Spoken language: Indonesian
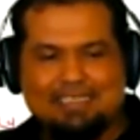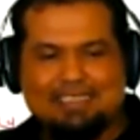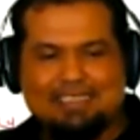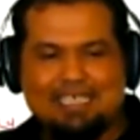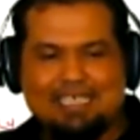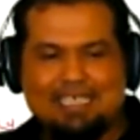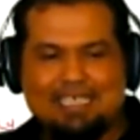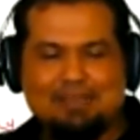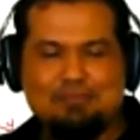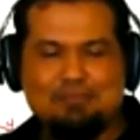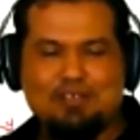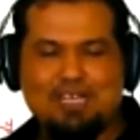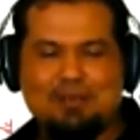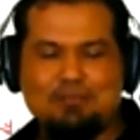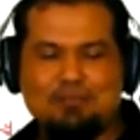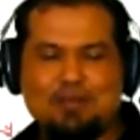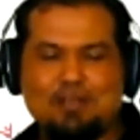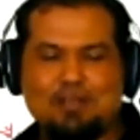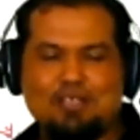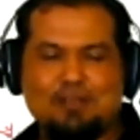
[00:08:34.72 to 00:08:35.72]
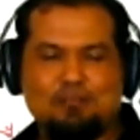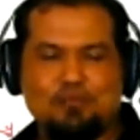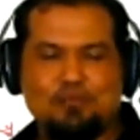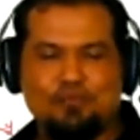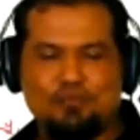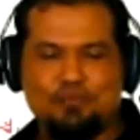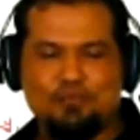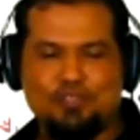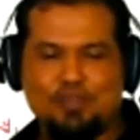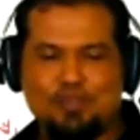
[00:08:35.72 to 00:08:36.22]
Cara menggambarkan
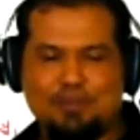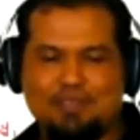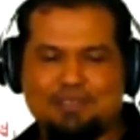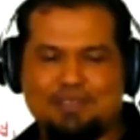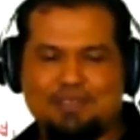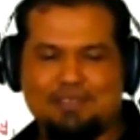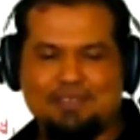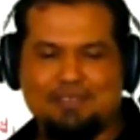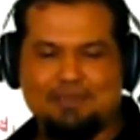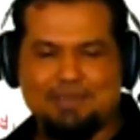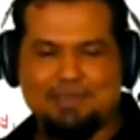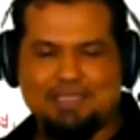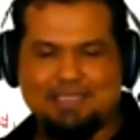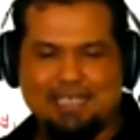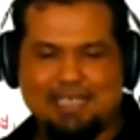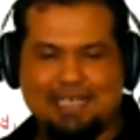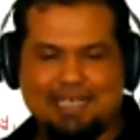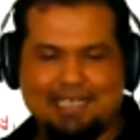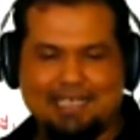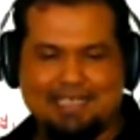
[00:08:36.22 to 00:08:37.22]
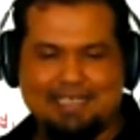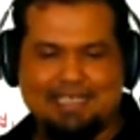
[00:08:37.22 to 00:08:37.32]
fungsi masa tidak bisa.